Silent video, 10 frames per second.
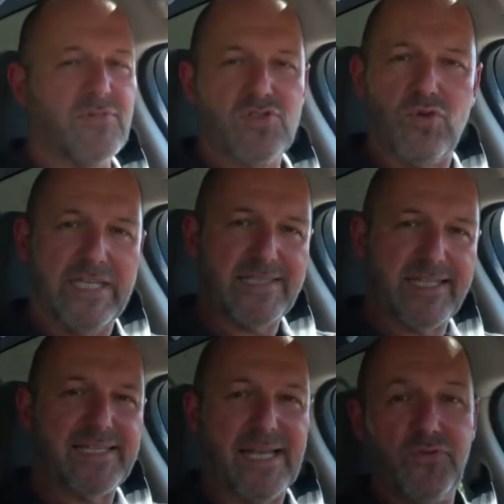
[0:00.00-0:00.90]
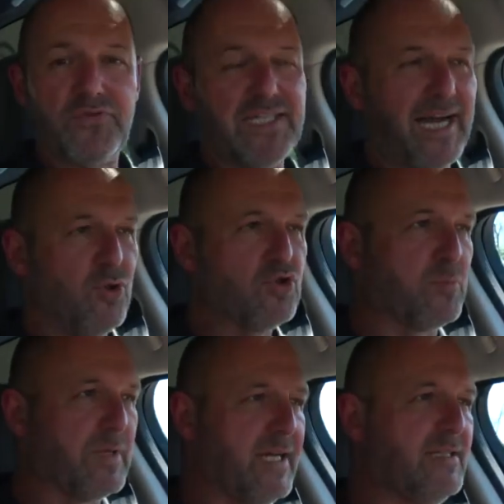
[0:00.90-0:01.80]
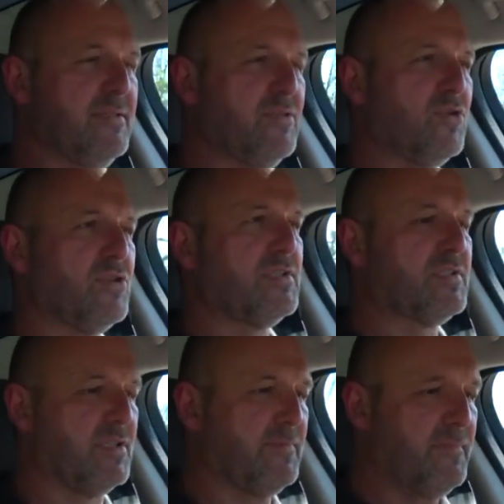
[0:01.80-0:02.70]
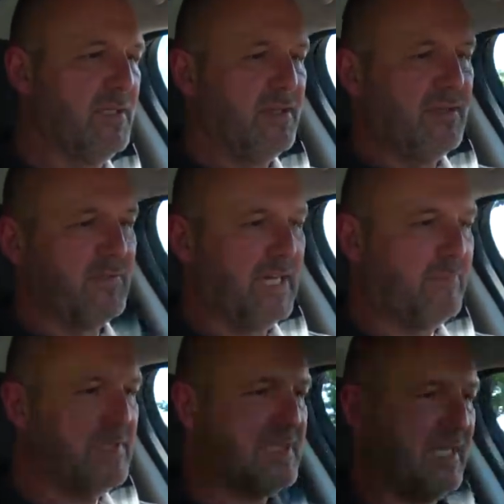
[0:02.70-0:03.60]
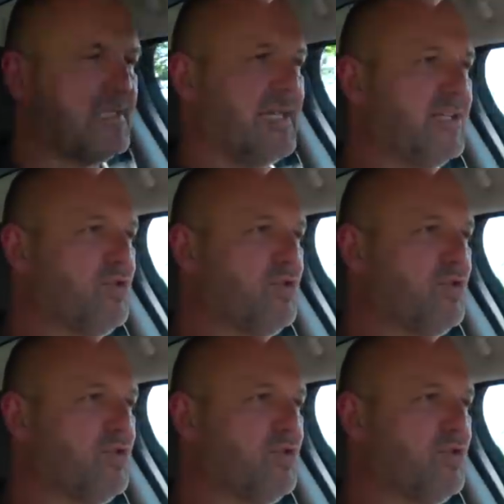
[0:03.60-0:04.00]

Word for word: So, jetzt geht's auf die Autobahn und ähm, wir haben bis jetzt einen